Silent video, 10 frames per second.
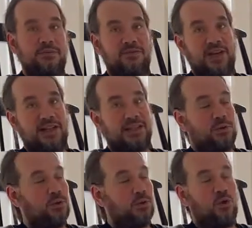wäre jetzt
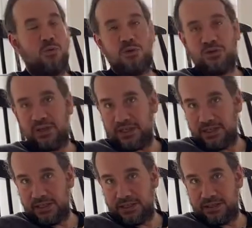natürlich komisch, wenn ich
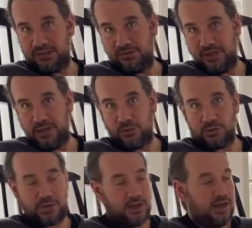hier in diesen Videos